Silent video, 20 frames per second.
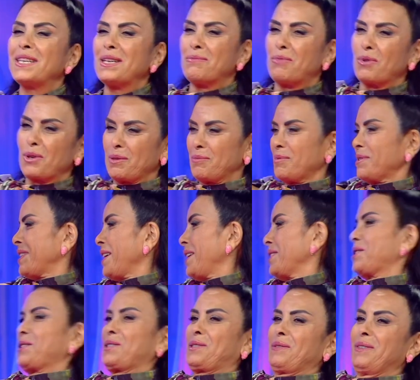ya böyle bir
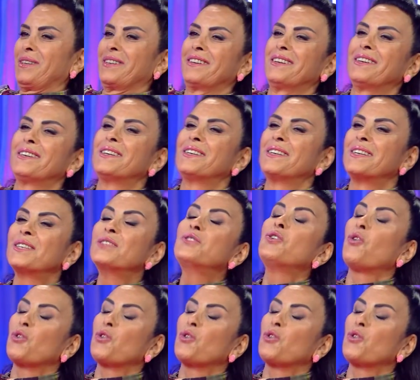Şampuan saç... reklamları.